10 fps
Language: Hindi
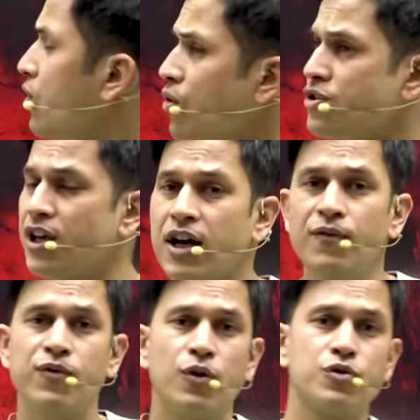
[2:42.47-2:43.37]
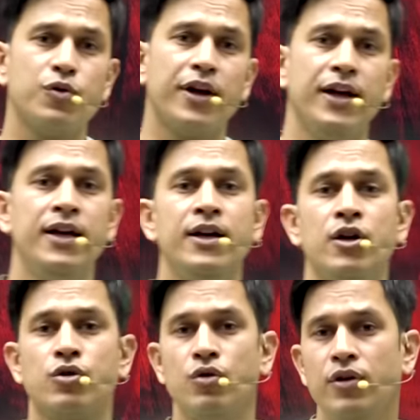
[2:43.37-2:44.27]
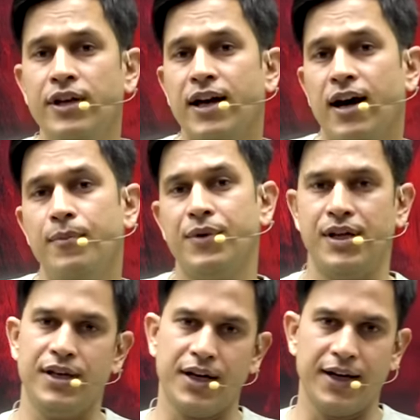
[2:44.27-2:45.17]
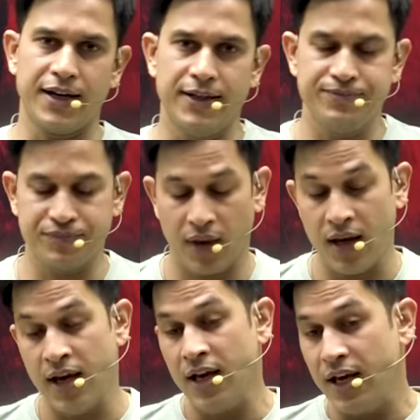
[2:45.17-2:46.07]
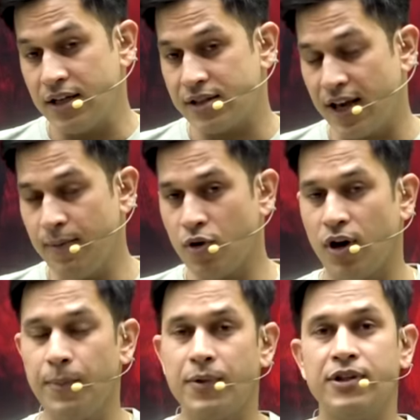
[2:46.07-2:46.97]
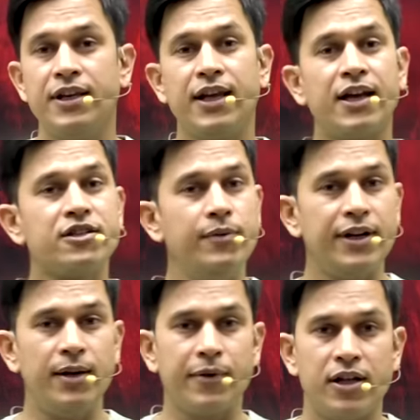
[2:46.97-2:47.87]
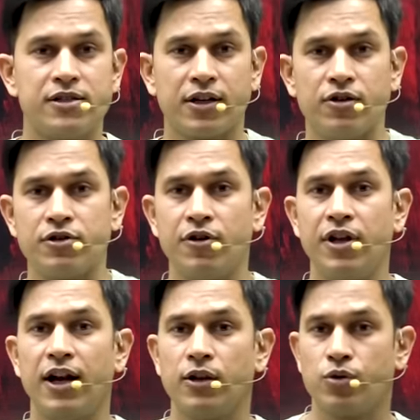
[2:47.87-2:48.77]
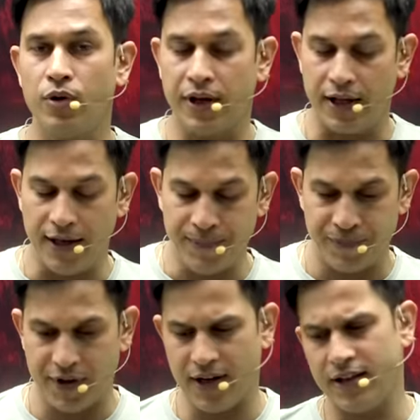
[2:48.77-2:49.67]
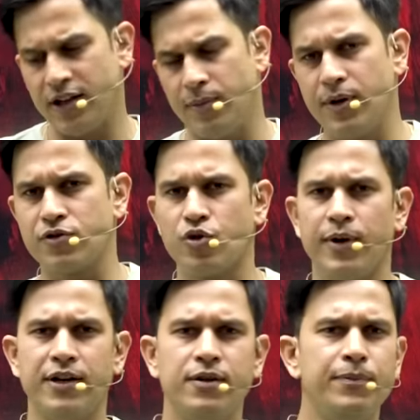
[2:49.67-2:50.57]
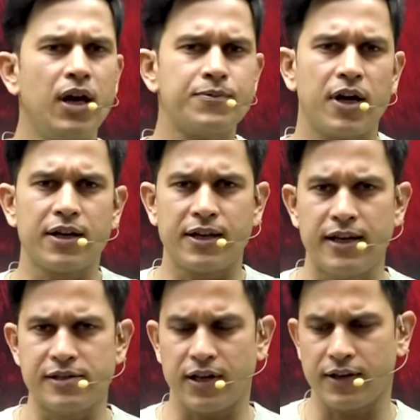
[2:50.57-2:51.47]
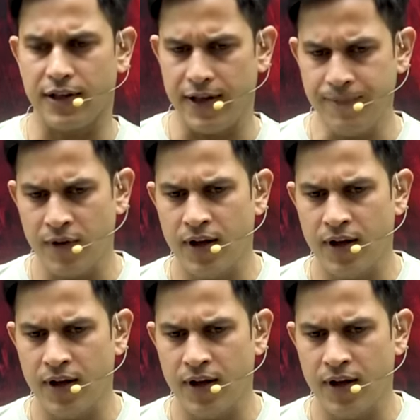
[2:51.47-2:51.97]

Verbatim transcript: उससे कम फ्लोर होंगे तो ये काम नहीं करेगा इस गेम को आप दिन के किसी भी टाइम खेल सकते हो ज़रूरी रात को ही खेलें ठीक है दिन में सुबह जब भी आप चाहें खेल सकते हैं